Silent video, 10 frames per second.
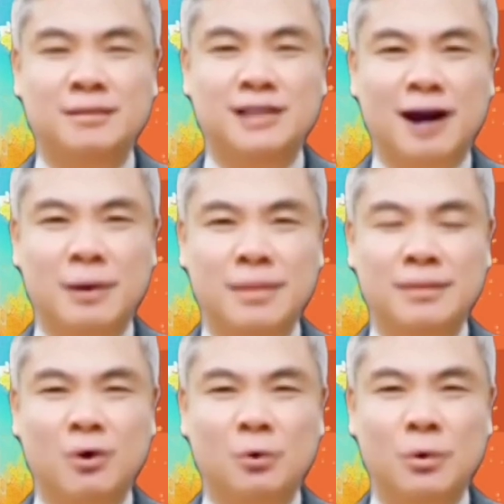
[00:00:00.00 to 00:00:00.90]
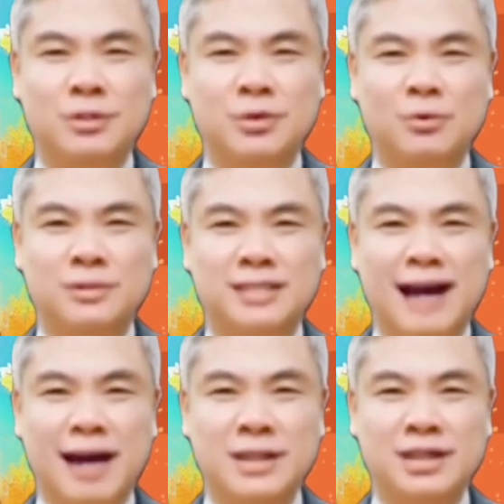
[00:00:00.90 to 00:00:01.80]
要共组
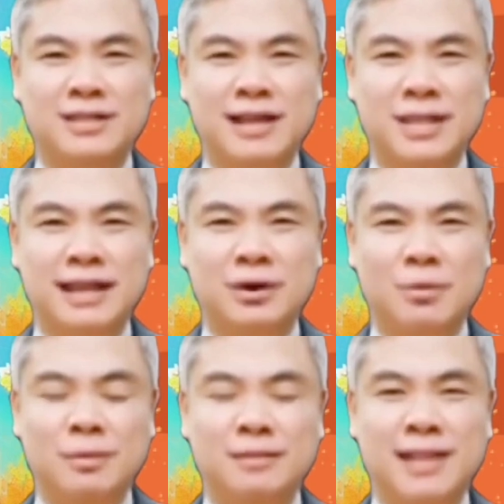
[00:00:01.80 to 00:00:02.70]
家庭的这种